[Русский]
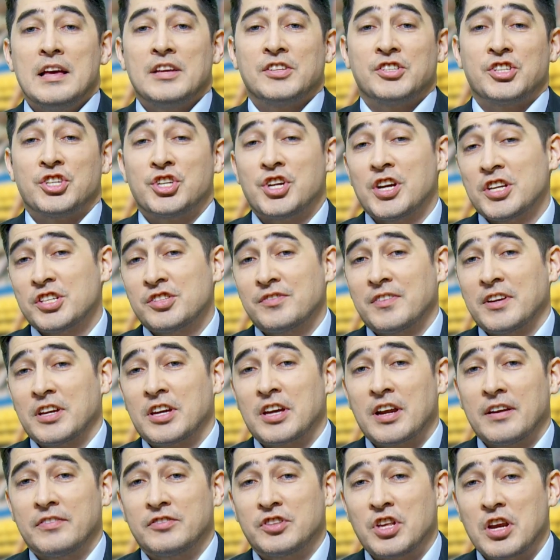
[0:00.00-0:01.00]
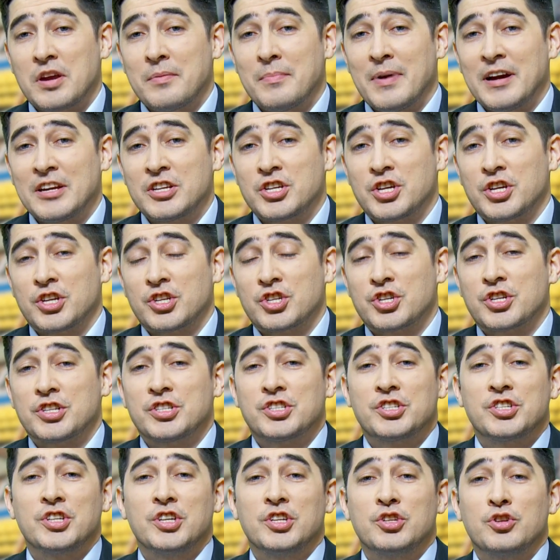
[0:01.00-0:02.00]
Сейчас, выиграв три матча из
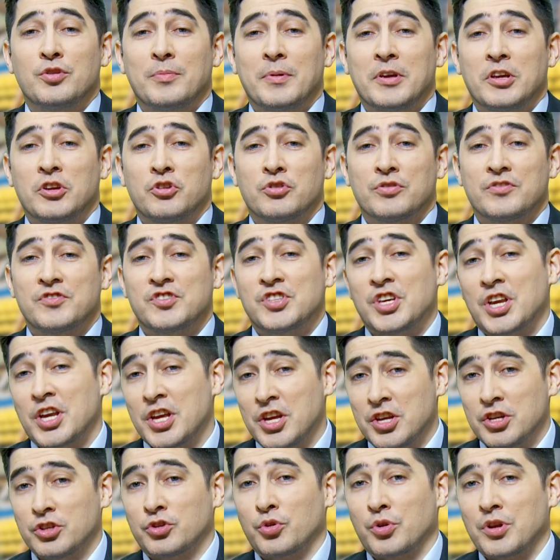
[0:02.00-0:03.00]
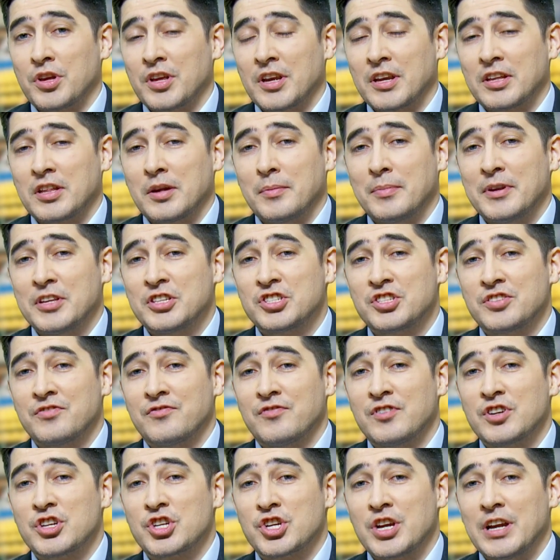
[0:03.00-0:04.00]
шести, Тюмень идет в середине турнирной таблицы
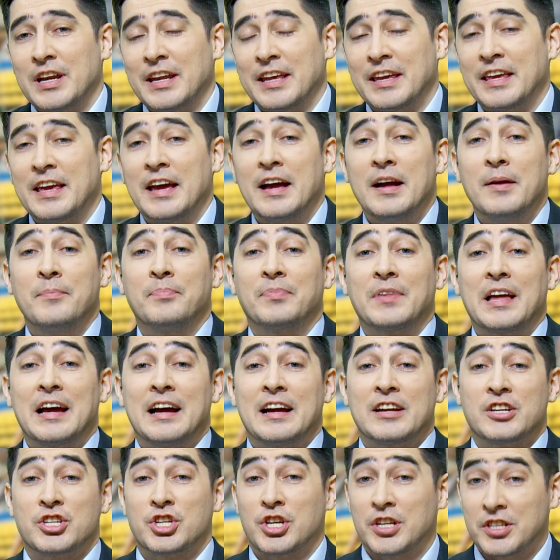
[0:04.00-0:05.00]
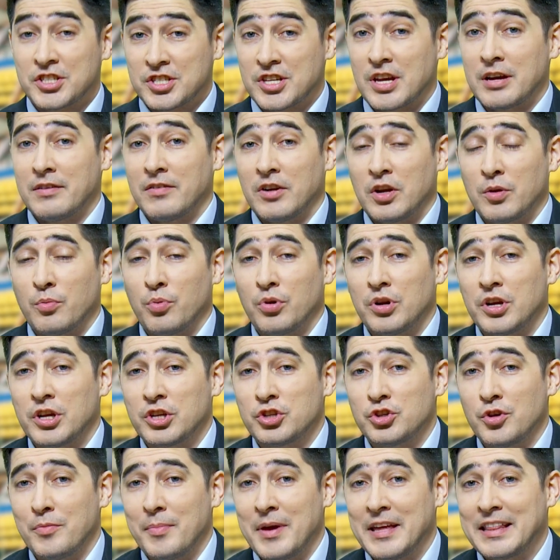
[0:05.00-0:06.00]
высшей лиги А, женская волейбольная
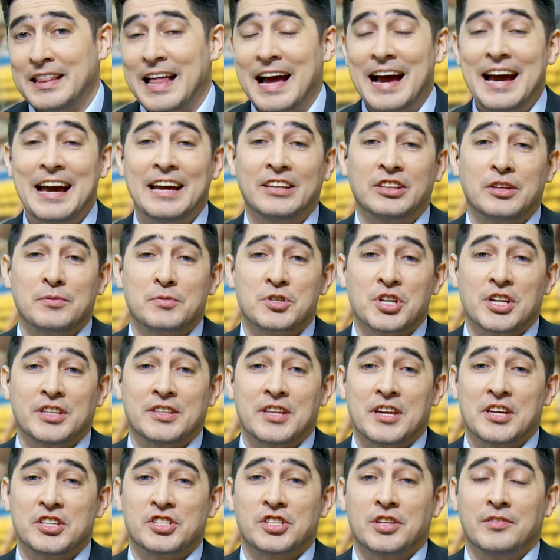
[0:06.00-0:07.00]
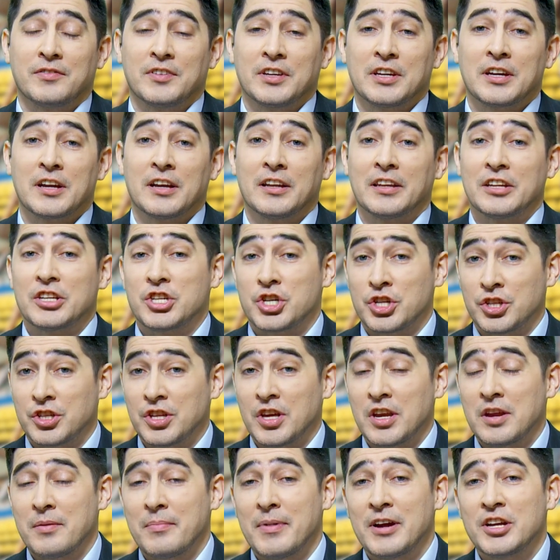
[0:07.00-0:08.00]
Тюмень на этом же отрезке выиграла
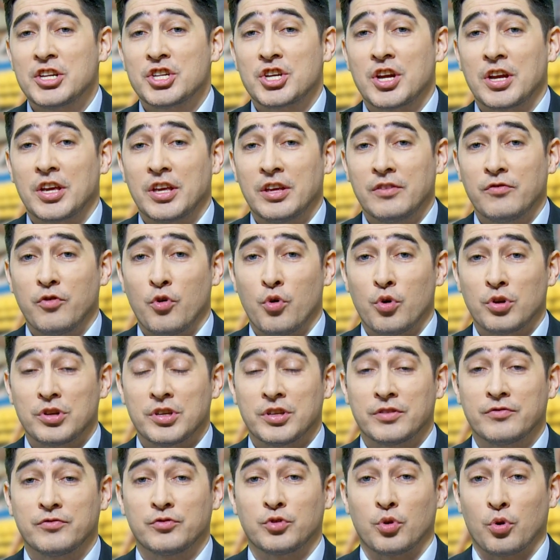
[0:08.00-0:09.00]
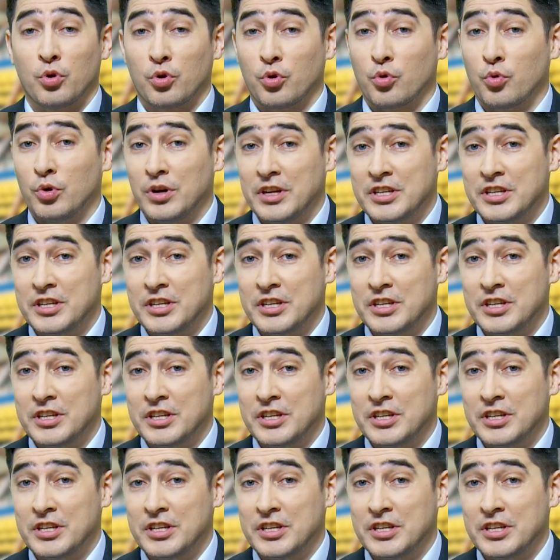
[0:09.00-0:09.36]
четыре матча и входит в тройку